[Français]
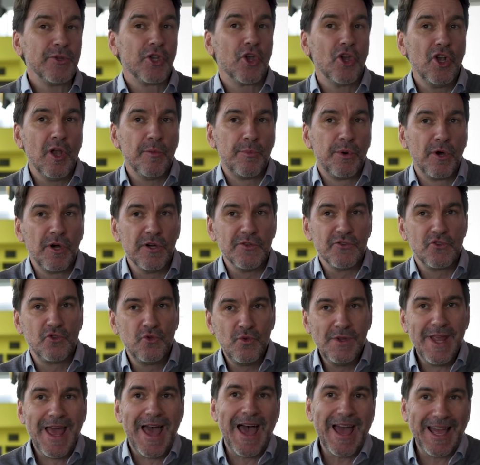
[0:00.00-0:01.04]
que le
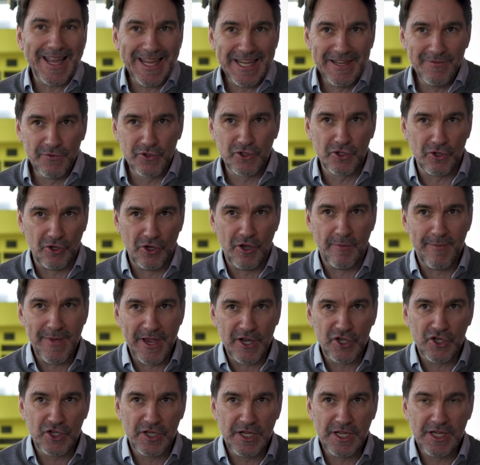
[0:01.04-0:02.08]
produit arrive sur le
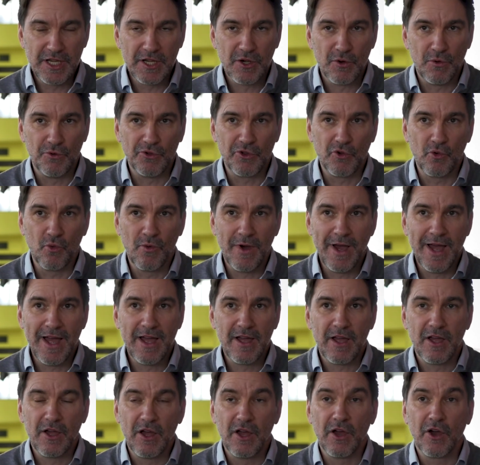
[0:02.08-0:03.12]
marché, on doit
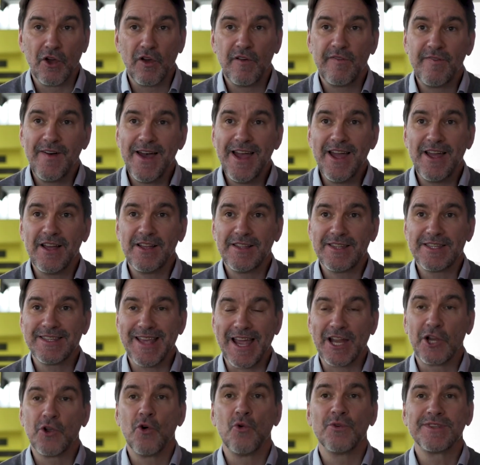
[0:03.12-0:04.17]
refaire
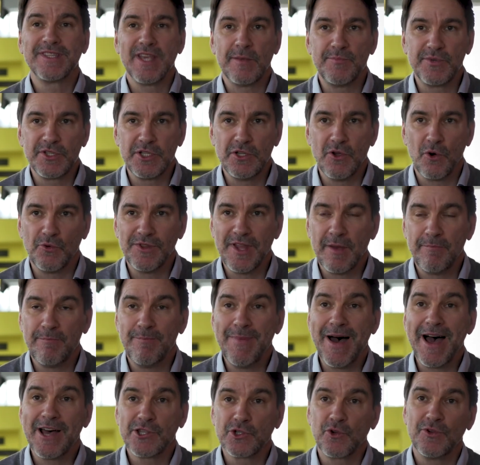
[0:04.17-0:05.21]
sa conception
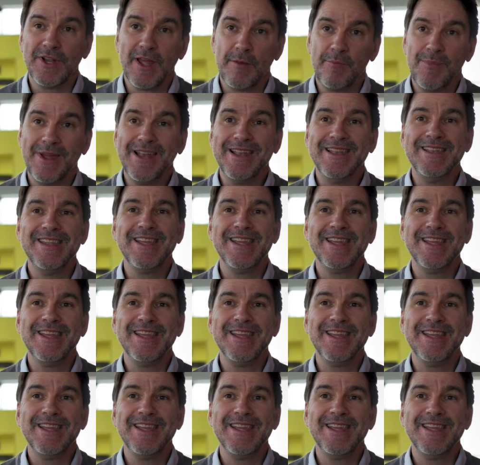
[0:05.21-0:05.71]
par ce qu'on appelle